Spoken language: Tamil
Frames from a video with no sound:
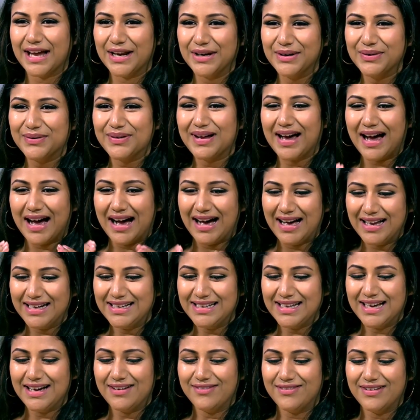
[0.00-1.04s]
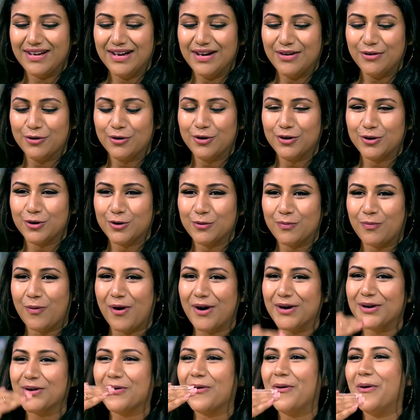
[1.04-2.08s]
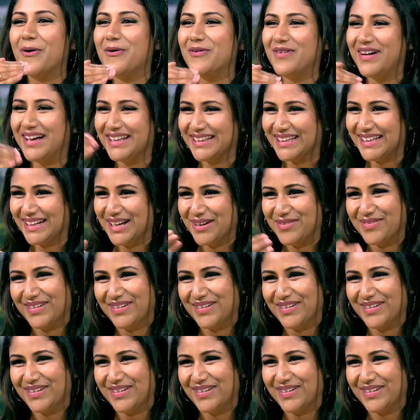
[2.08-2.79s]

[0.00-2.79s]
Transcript: என்னோட ஆலியாவை ஒரு டூ பாயிண்ட் ஓவா அதில் நான்